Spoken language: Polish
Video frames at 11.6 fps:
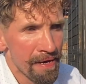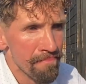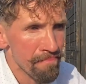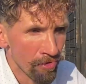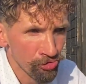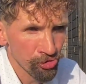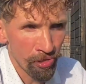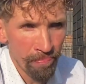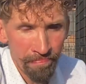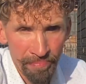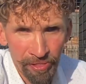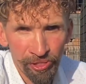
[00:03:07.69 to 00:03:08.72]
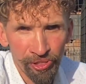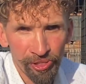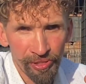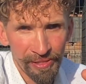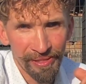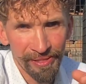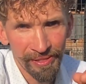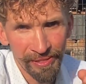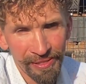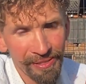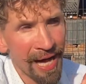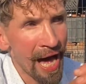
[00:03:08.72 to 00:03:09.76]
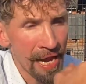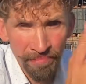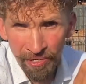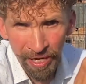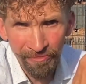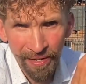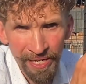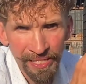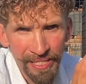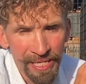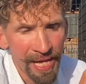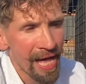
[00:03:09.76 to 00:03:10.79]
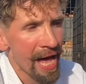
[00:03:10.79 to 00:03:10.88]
muszą być albo kafelki,